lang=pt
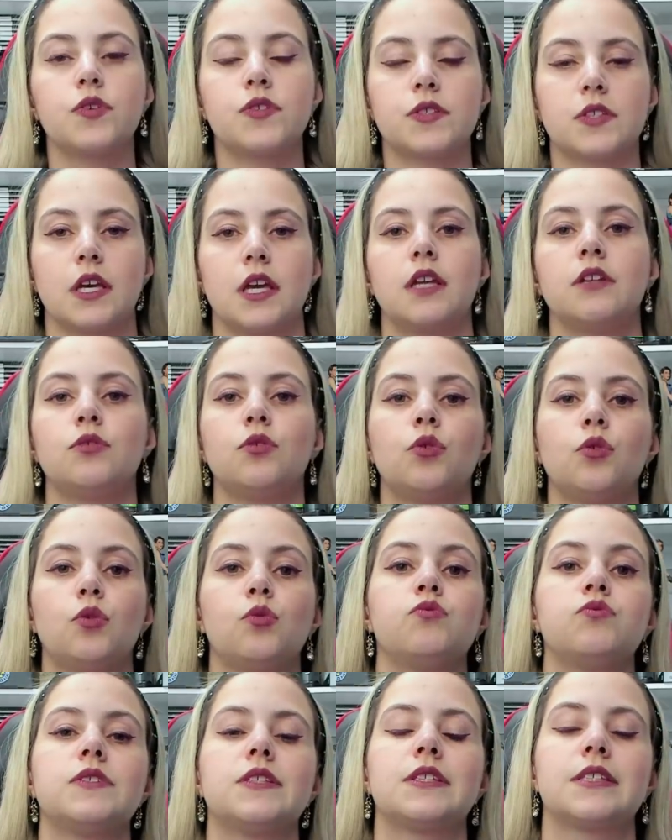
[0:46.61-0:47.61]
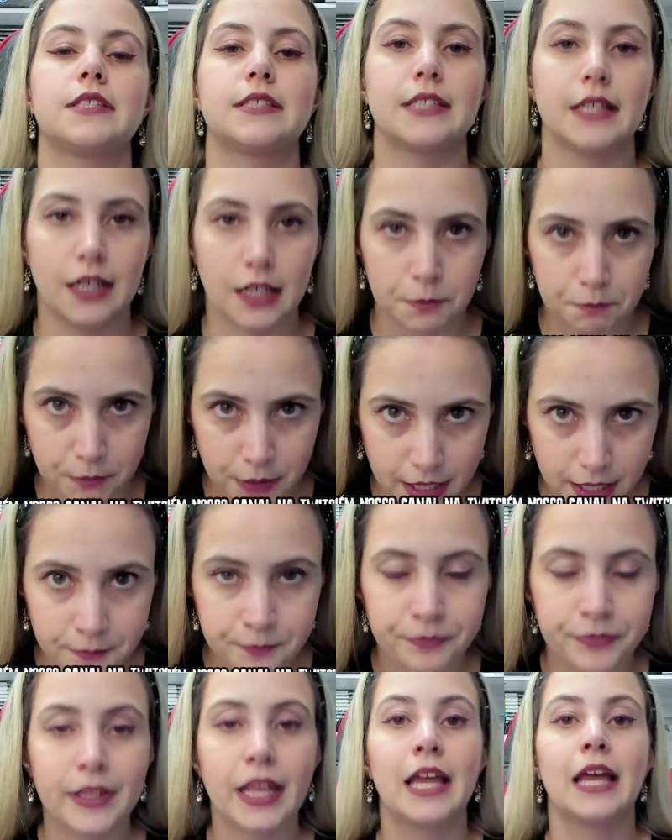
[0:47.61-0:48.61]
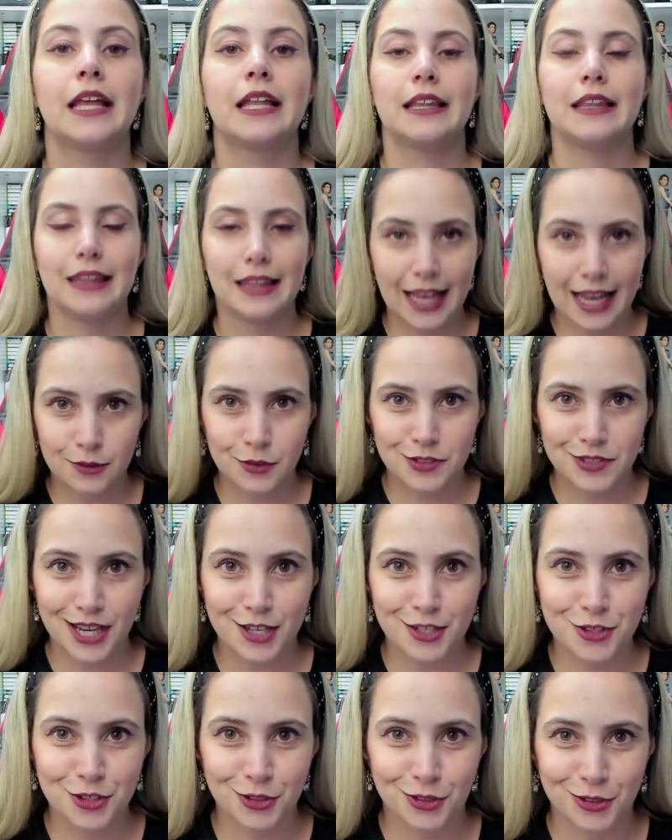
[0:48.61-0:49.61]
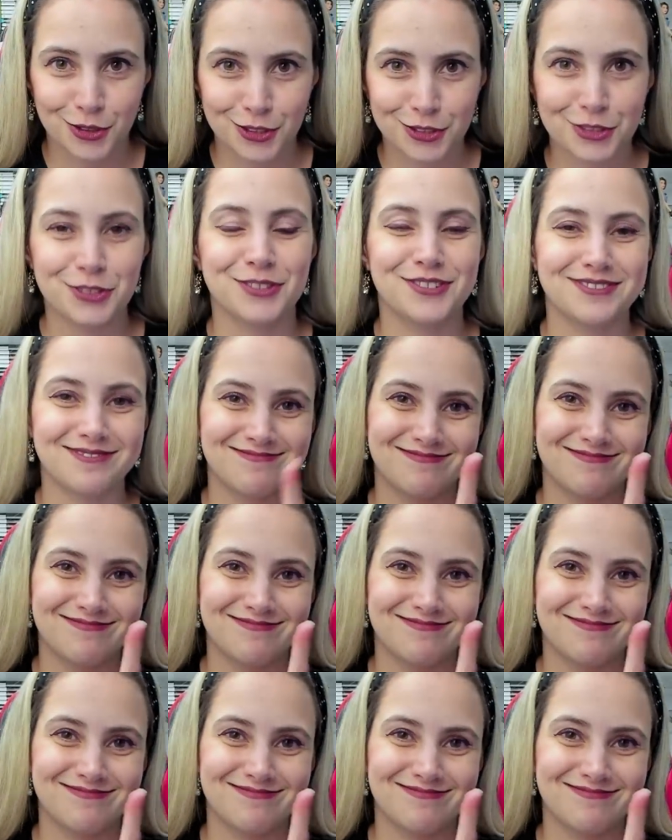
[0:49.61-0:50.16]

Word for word: sendo um sub lá no site roxo.